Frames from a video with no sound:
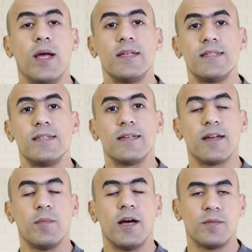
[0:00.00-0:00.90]
على 6
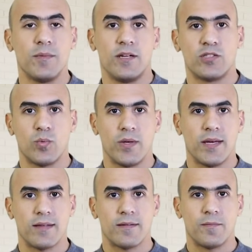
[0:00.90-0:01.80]
جرامات من
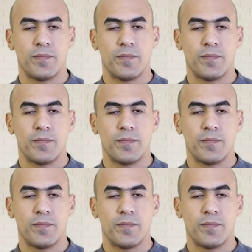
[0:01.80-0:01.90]
النشويات